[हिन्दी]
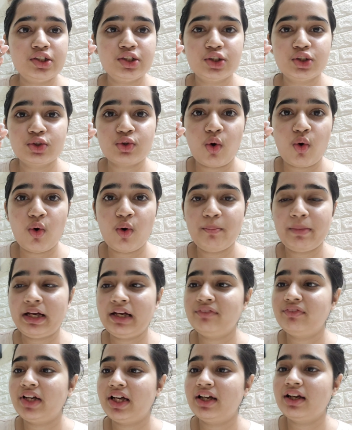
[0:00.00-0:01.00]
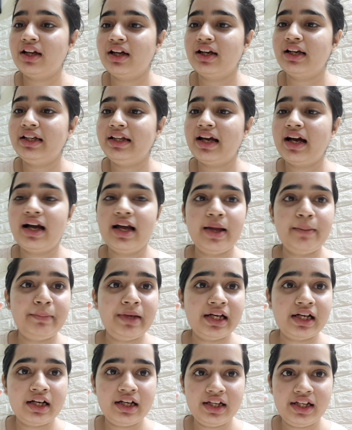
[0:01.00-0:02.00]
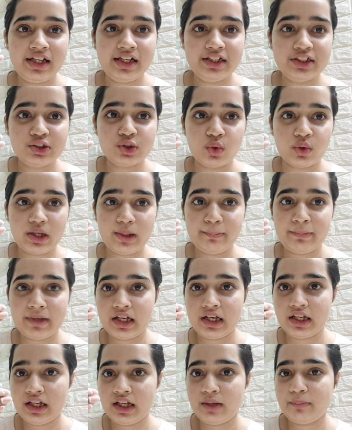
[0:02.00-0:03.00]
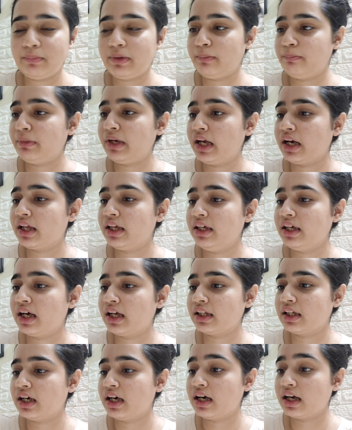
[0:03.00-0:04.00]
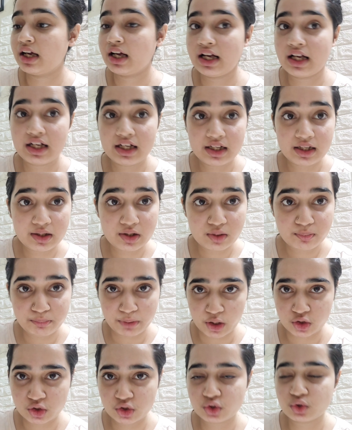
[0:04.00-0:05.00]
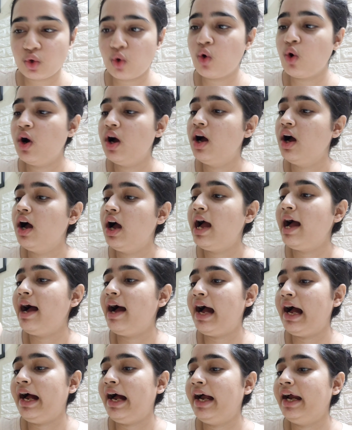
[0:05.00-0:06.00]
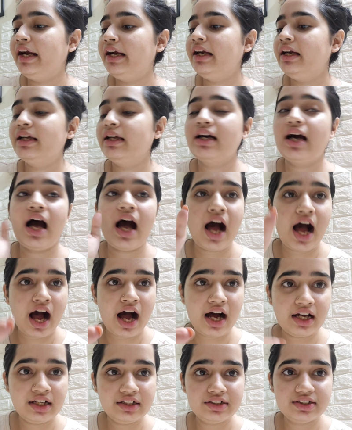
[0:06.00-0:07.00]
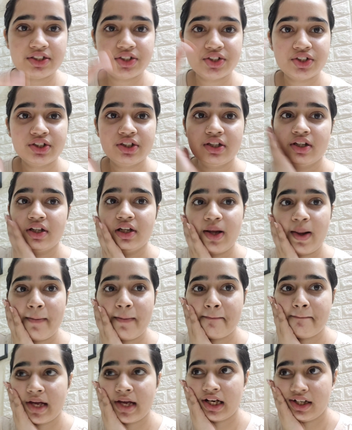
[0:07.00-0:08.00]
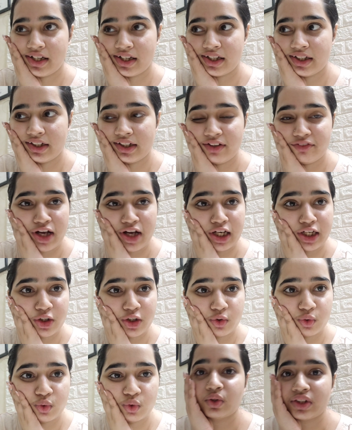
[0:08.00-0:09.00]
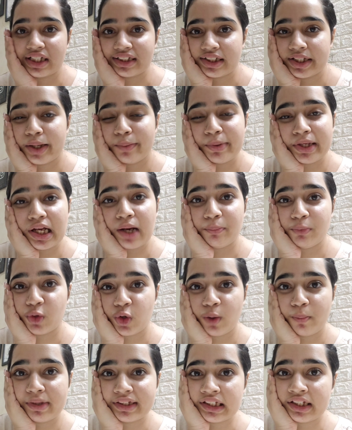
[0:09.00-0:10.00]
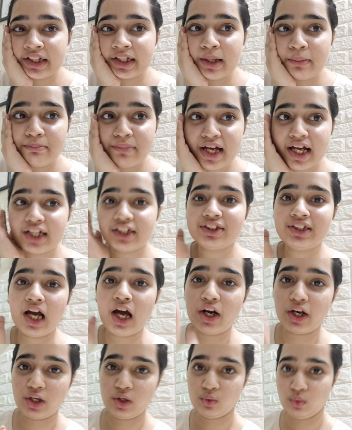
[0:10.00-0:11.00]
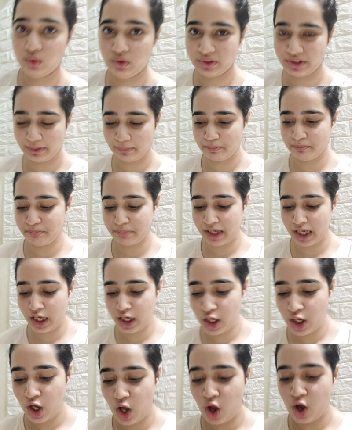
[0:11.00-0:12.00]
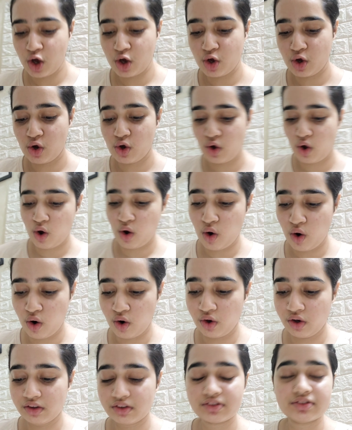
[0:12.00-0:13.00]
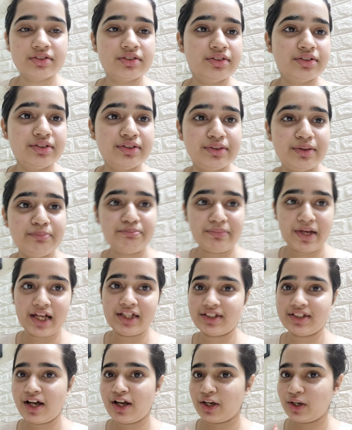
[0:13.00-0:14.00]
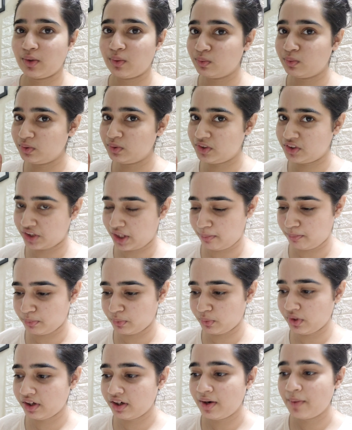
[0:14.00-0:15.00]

सो so, मैंने वेयर कर लिया है मेरा नेल्स जो कि मैंने प्रिपेयर किया था परसों एंड आज मैं निकलने वाली हूँ तो जैसा कि मैंने आप लोगों को बताया था कि मैं जा रही हूँ ट्रिप पे और मैं जा रही हूँ जयपुर